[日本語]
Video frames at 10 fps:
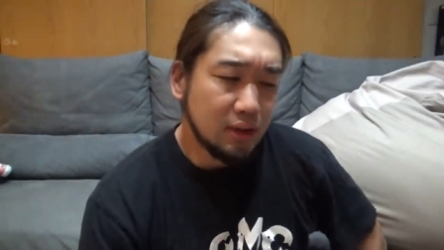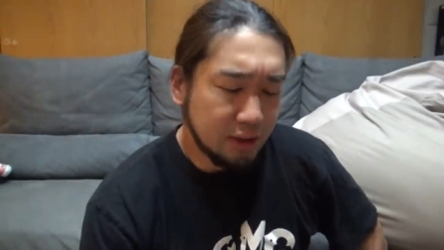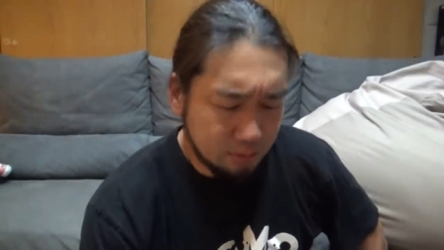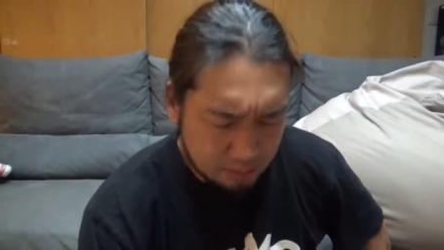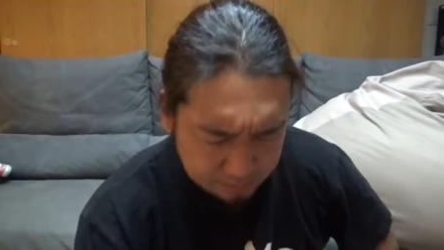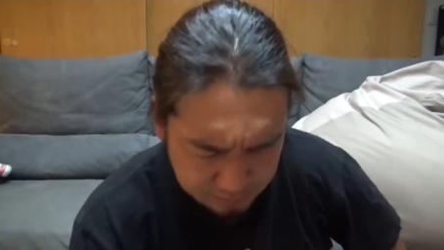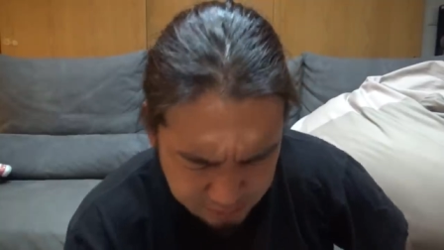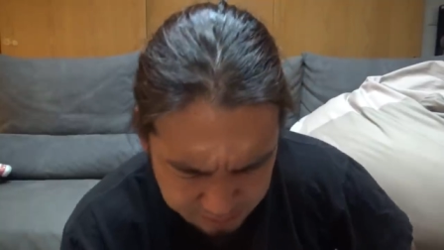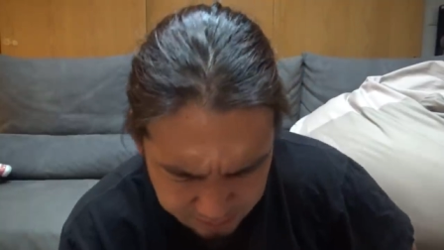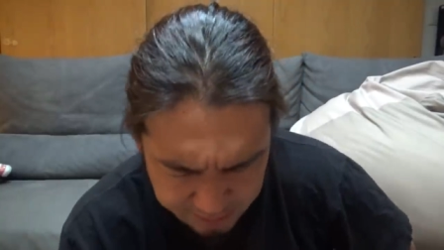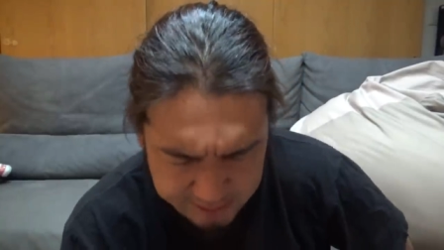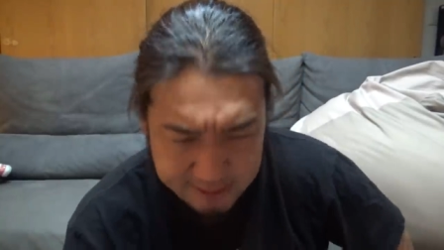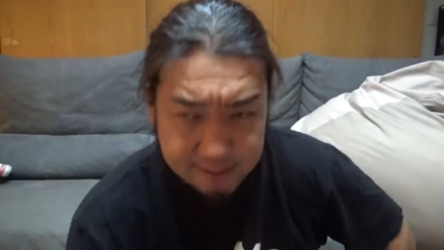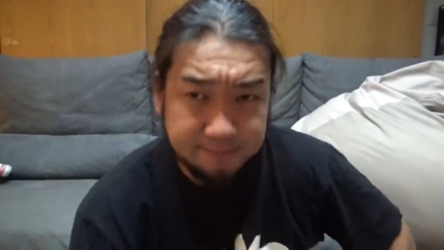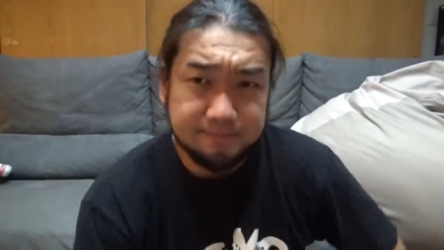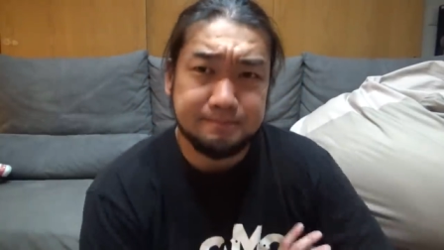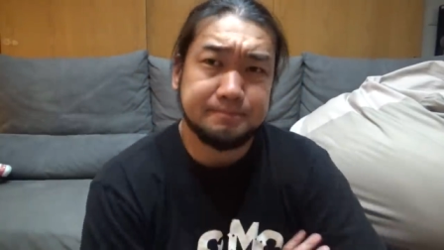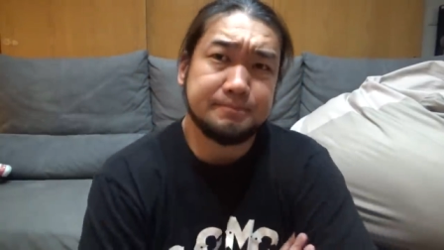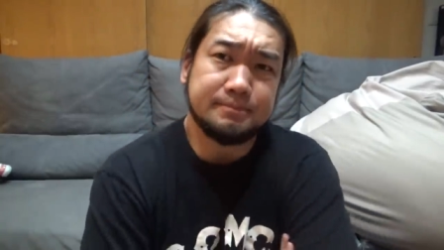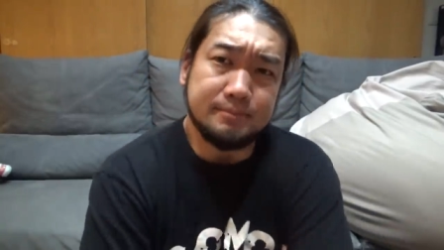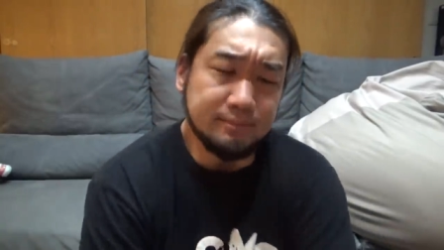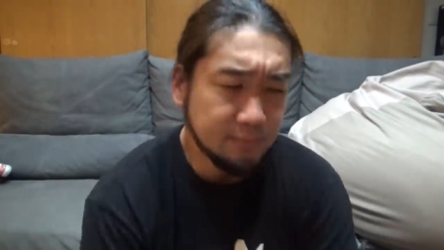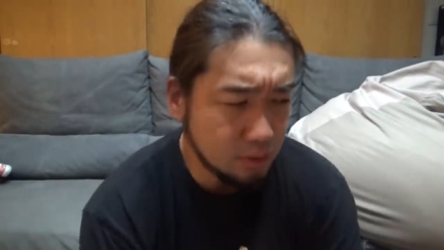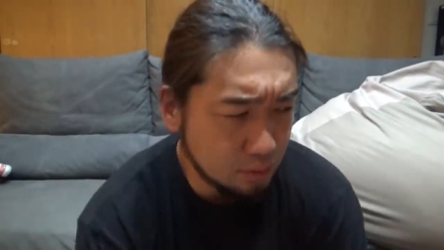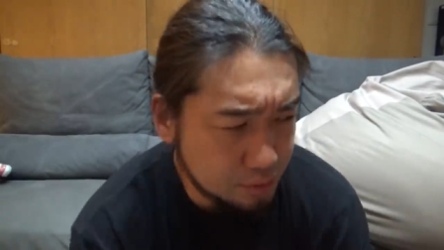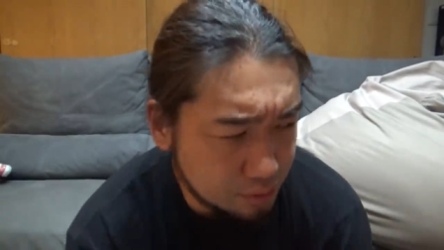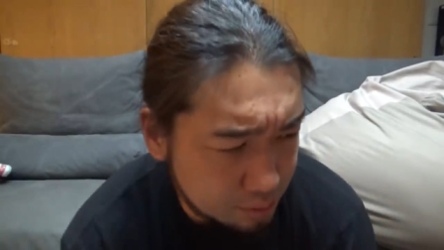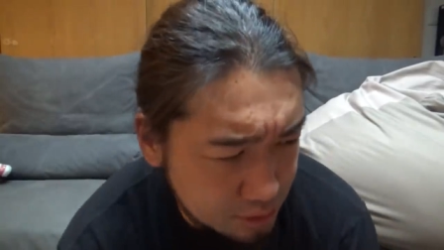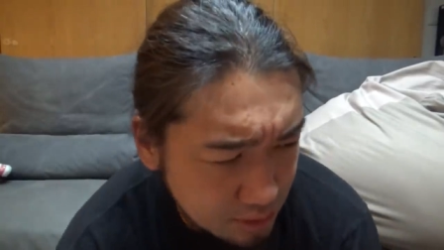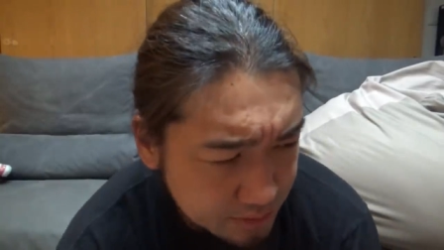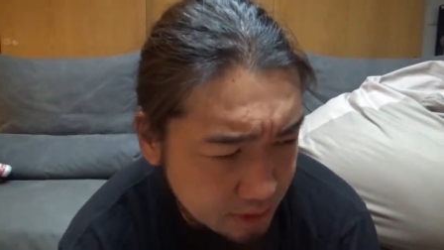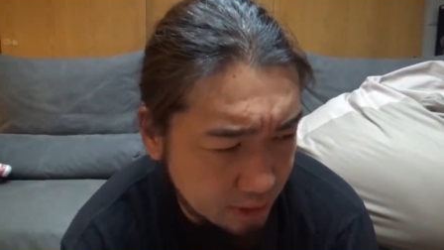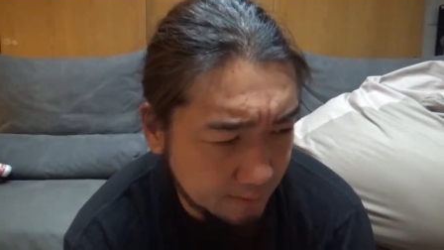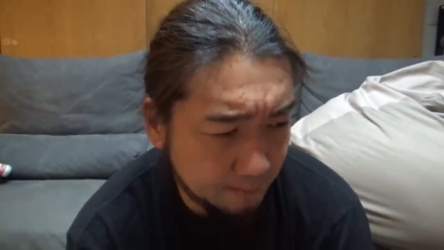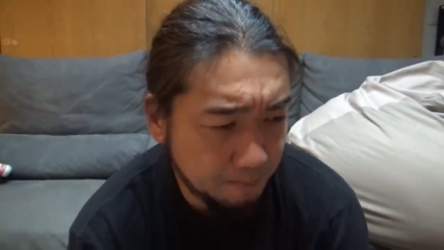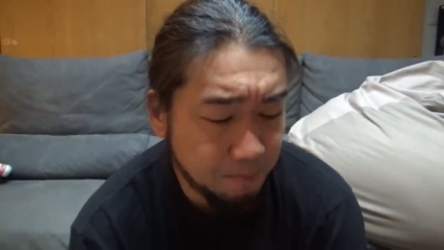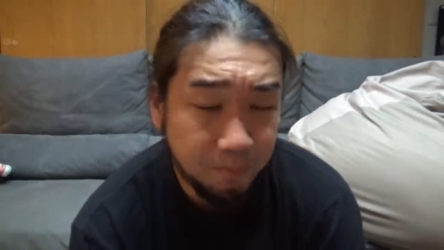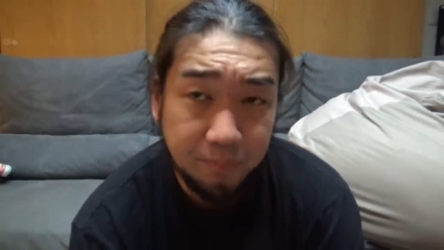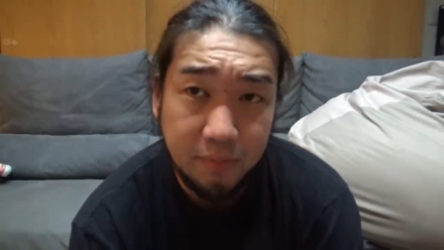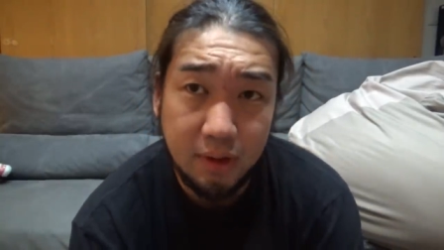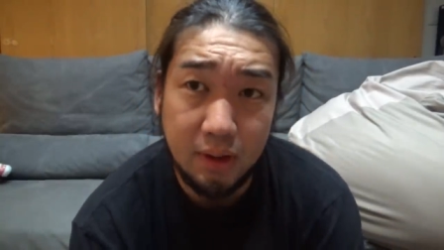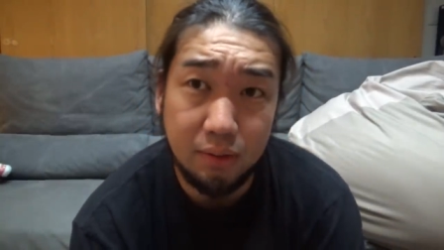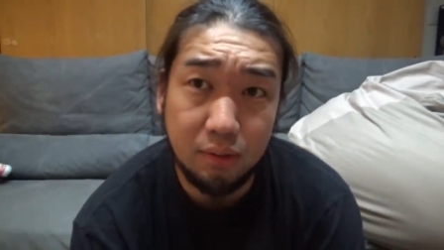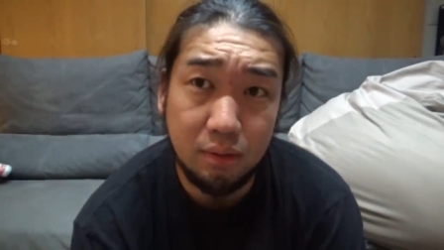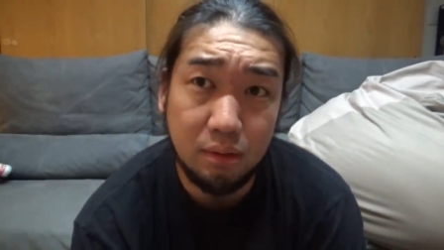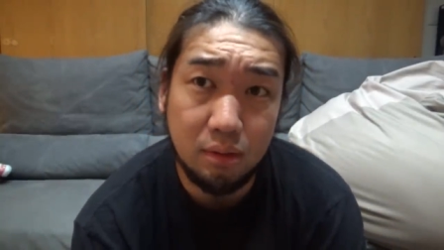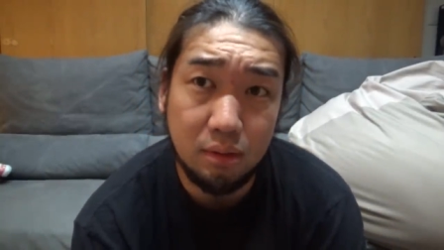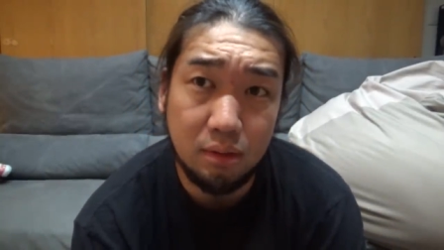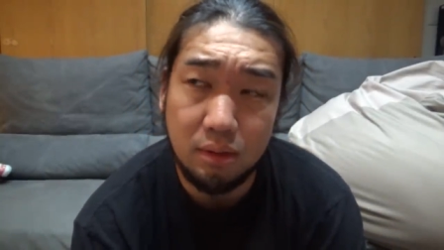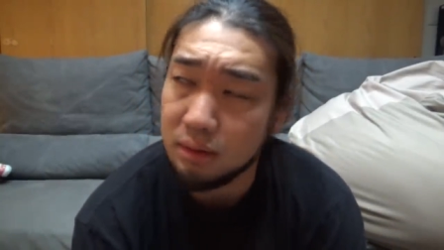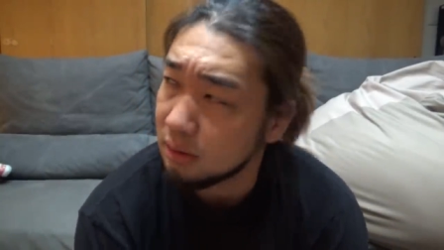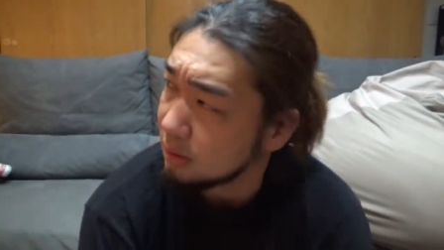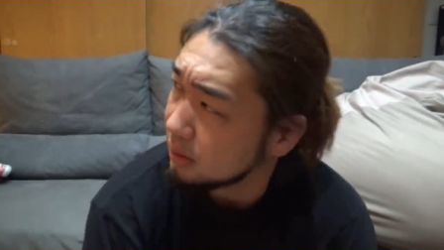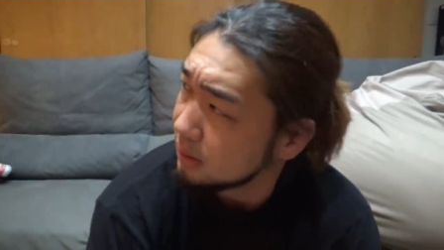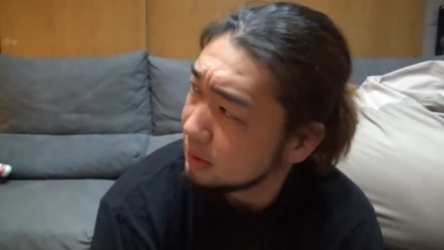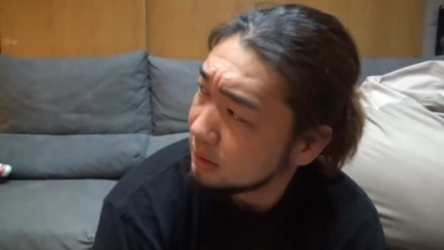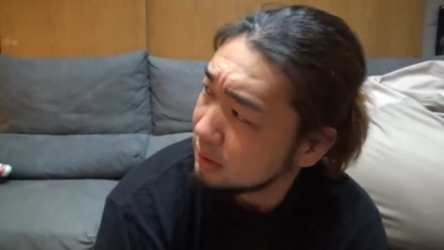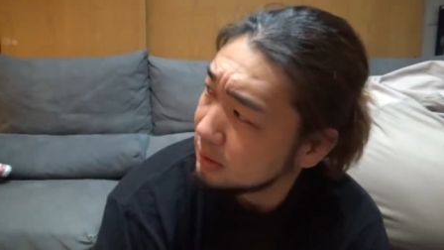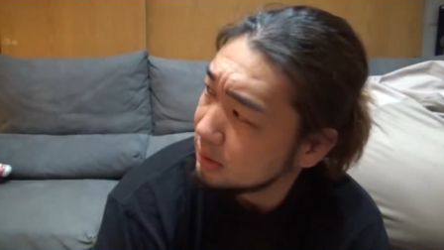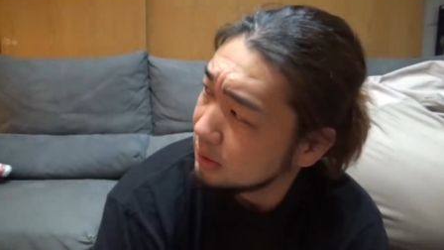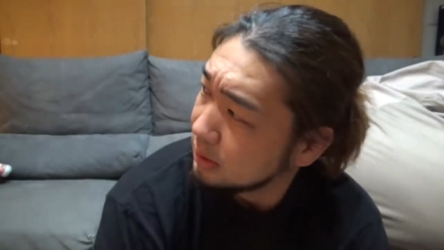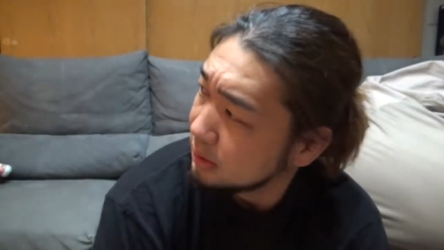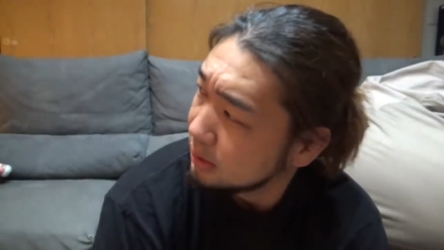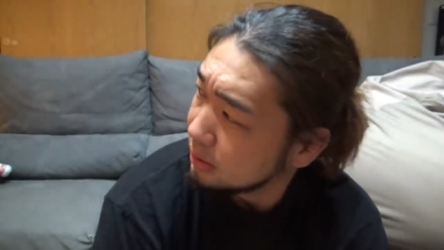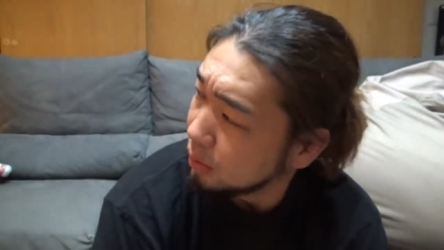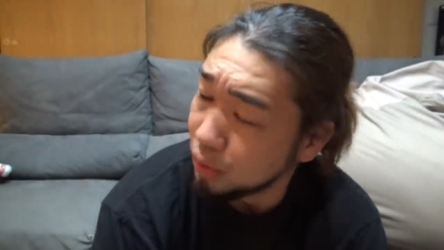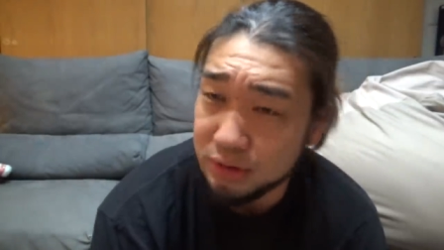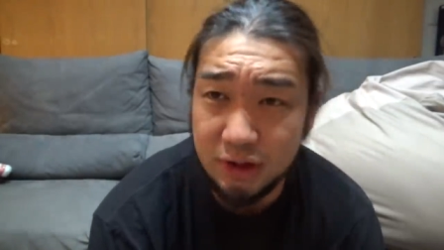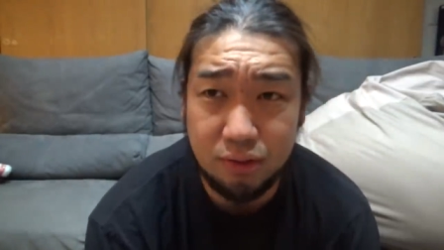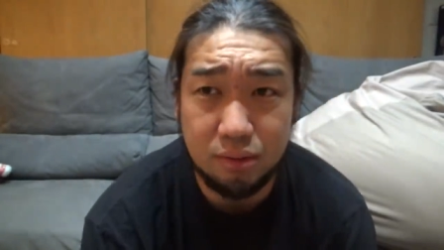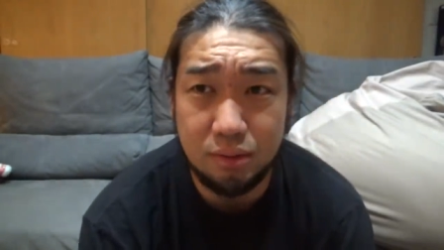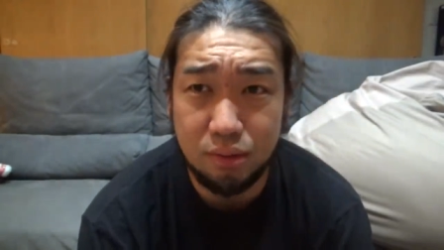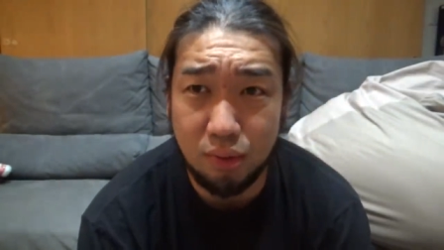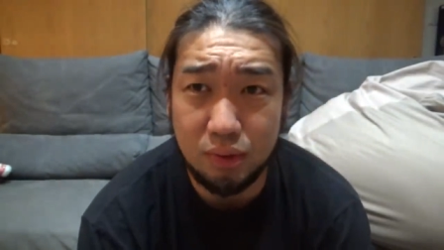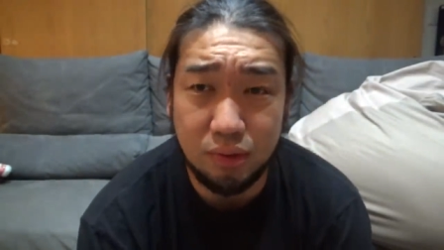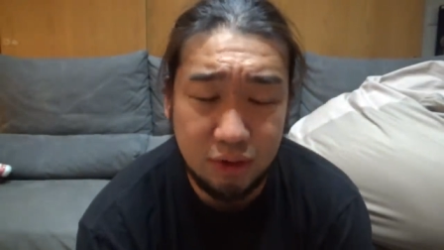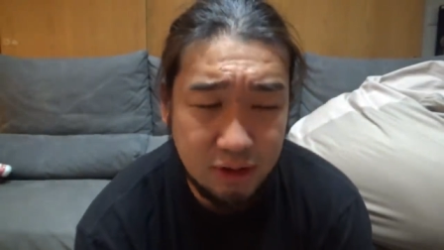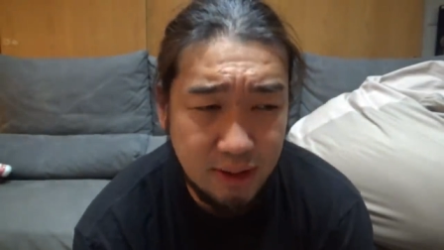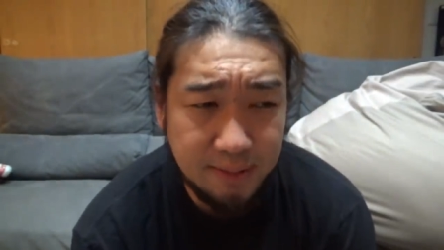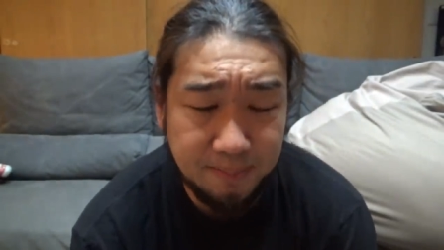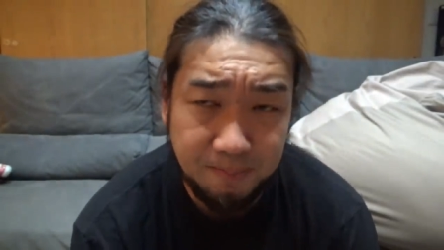はいどうも翔田です今日ちょっと久々にあのー、お家で動画を撮ってて